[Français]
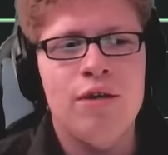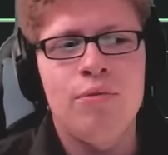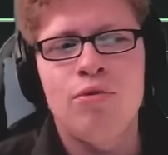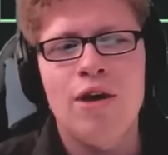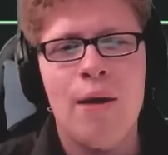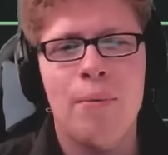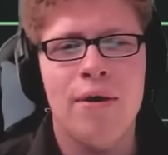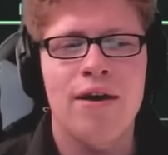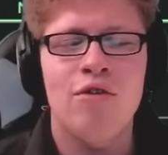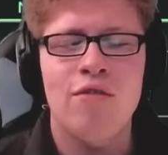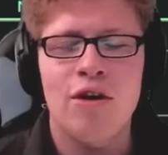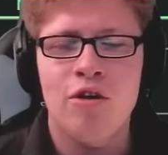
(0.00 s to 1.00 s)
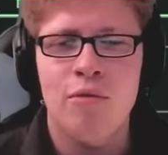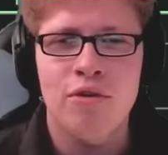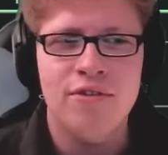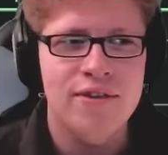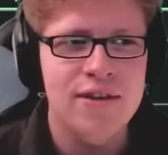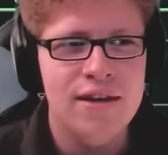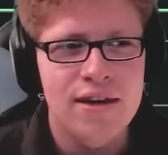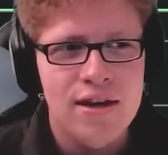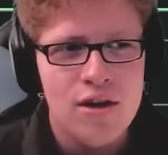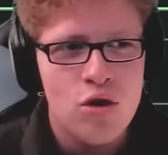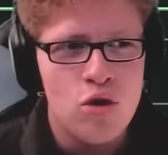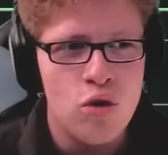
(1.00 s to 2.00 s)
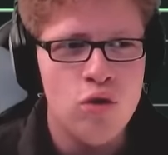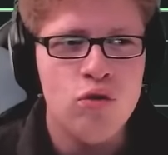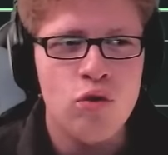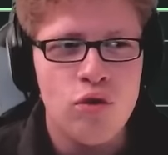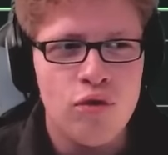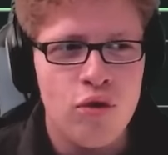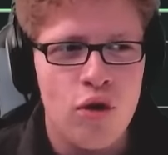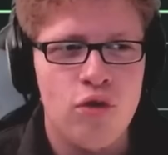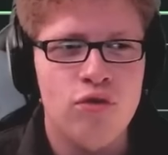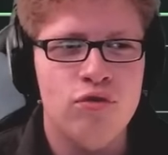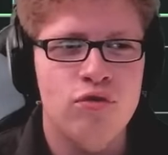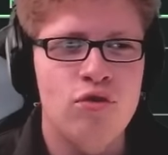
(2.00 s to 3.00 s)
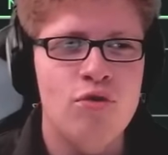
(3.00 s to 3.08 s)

Et puis après, on va commencer le Tour de France